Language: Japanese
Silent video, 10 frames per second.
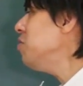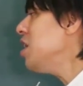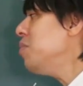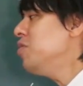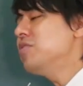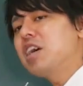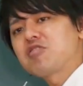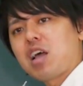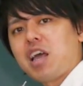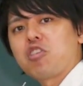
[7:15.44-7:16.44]
そんなに難
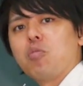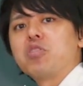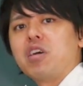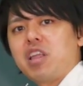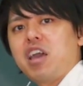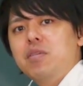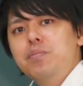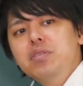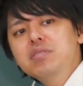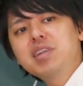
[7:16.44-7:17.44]
しくはないと思うんだよね。
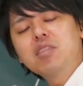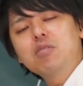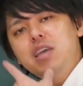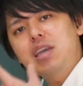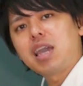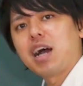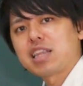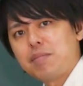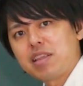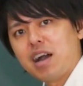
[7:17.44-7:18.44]
分散の定義が
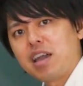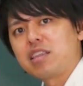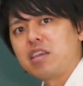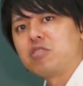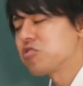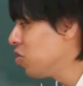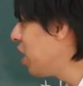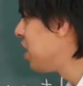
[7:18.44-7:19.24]
頭に入っている人